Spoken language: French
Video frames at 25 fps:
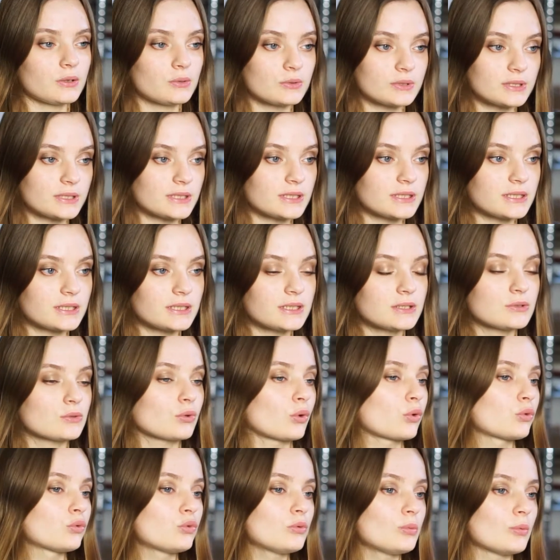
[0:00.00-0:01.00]
Et aussi
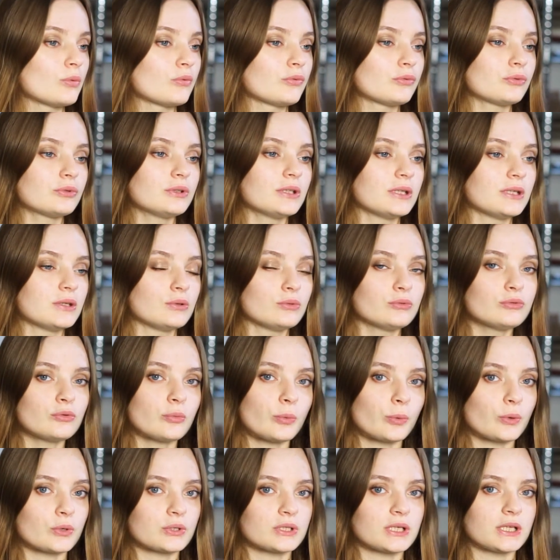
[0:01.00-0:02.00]
surtout il me faut des nouveaux
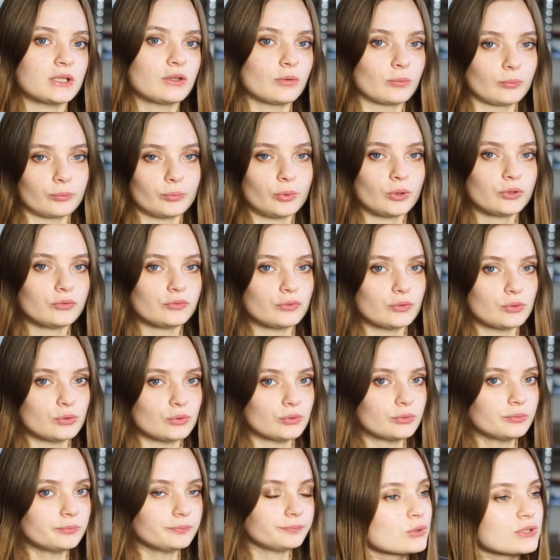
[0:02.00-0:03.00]
projets dans mon
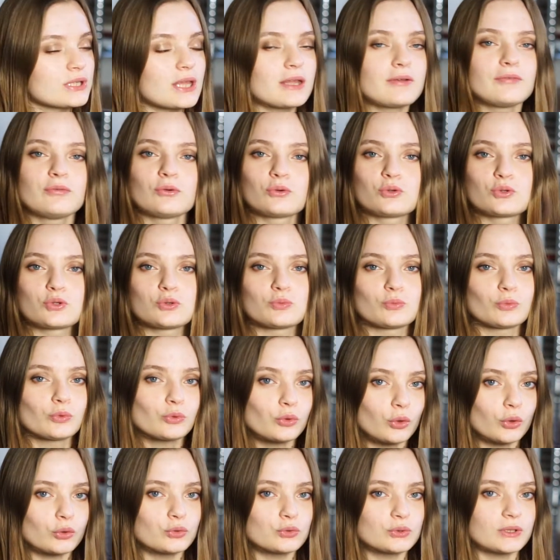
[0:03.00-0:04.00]
portfolio. Pour ça il faut que je
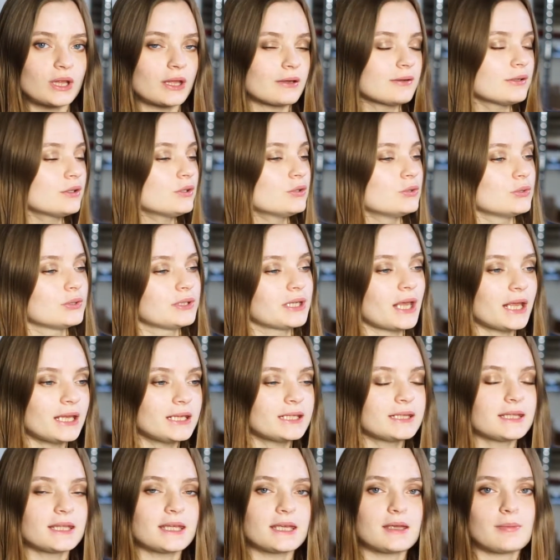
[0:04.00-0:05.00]
montre du travail de
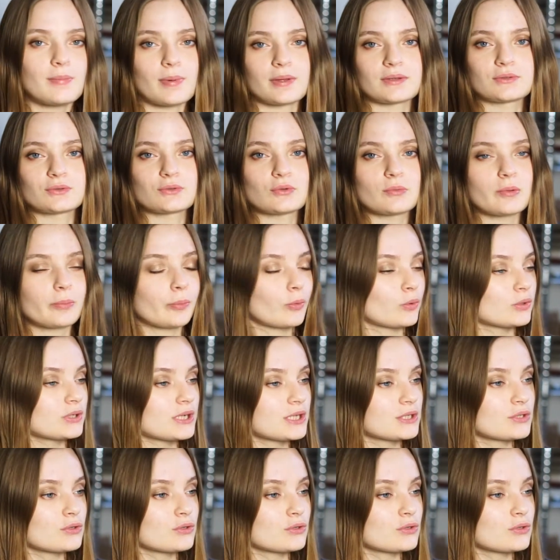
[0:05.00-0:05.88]
qualité parce que mes projets